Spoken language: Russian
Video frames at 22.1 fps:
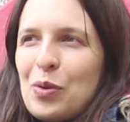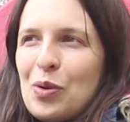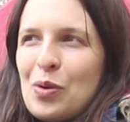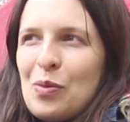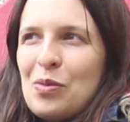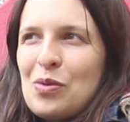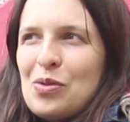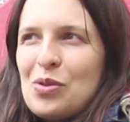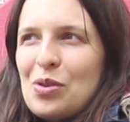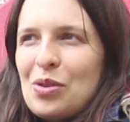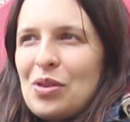
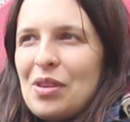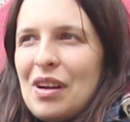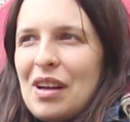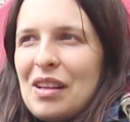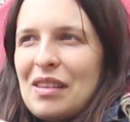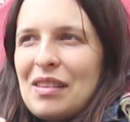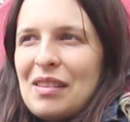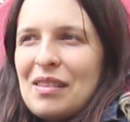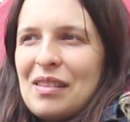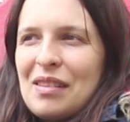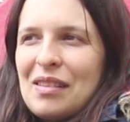потом идет
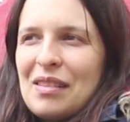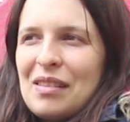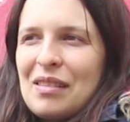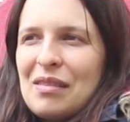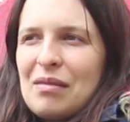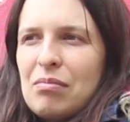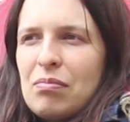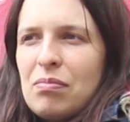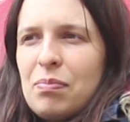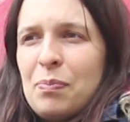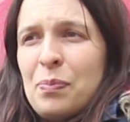ряд
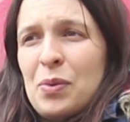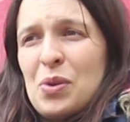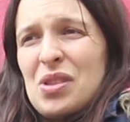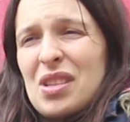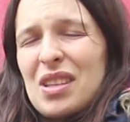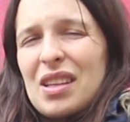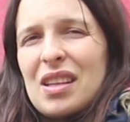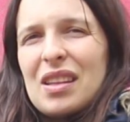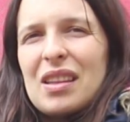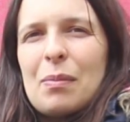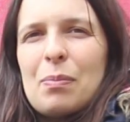э,
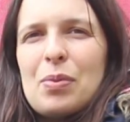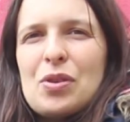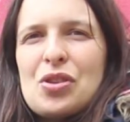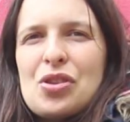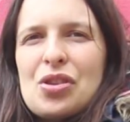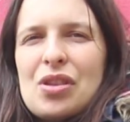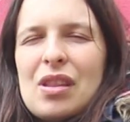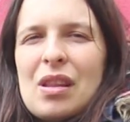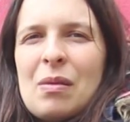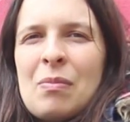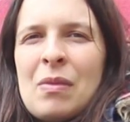Просто какие-то
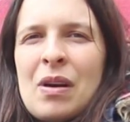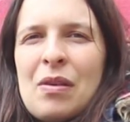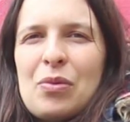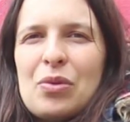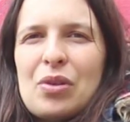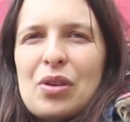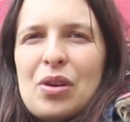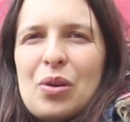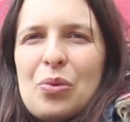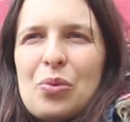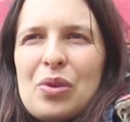обычные дома,
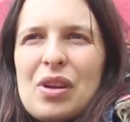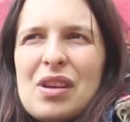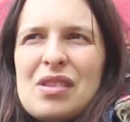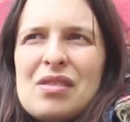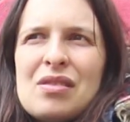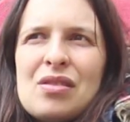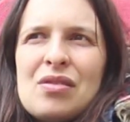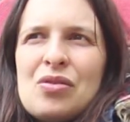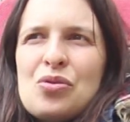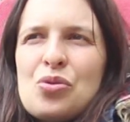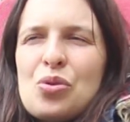вот как у
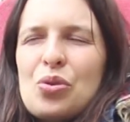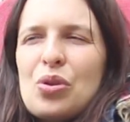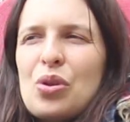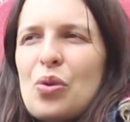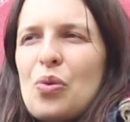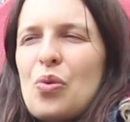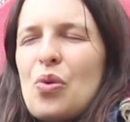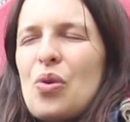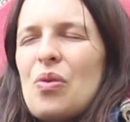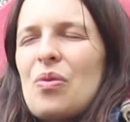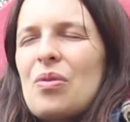нас, ничего
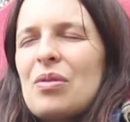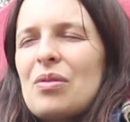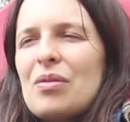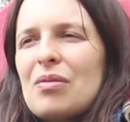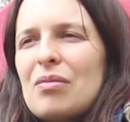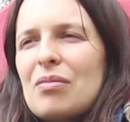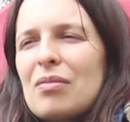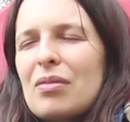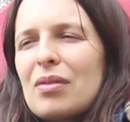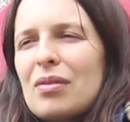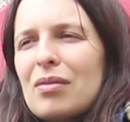такого.
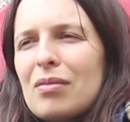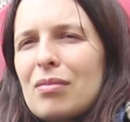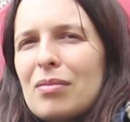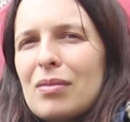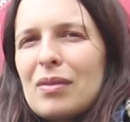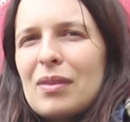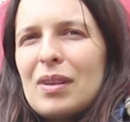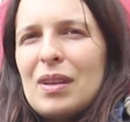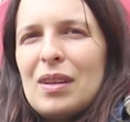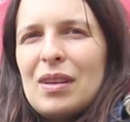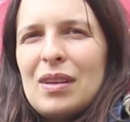
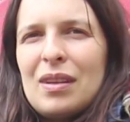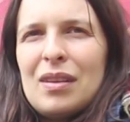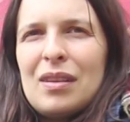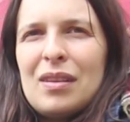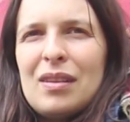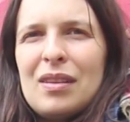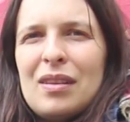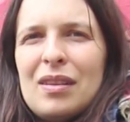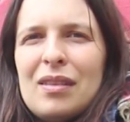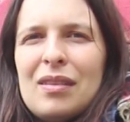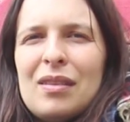
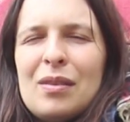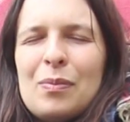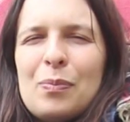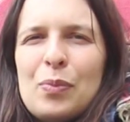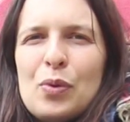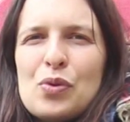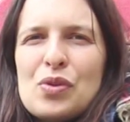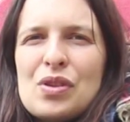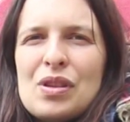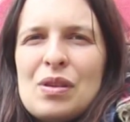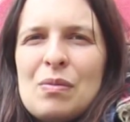Ни
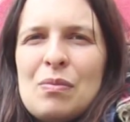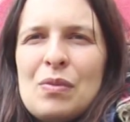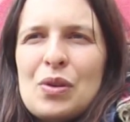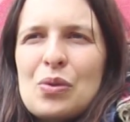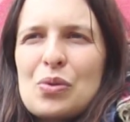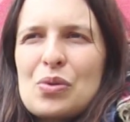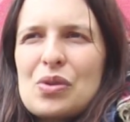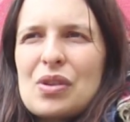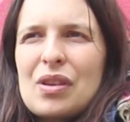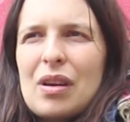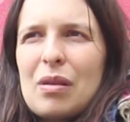плюс, ни
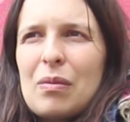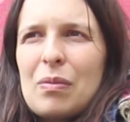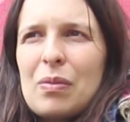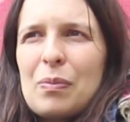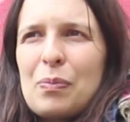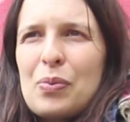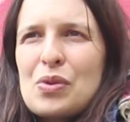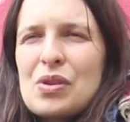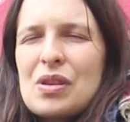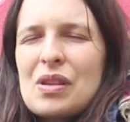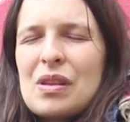минус, как бы.
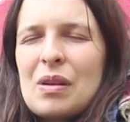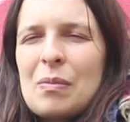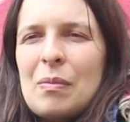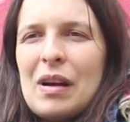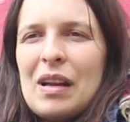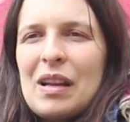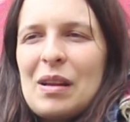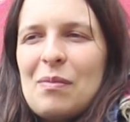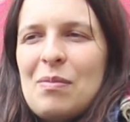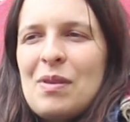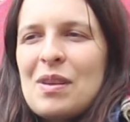Просто нормальное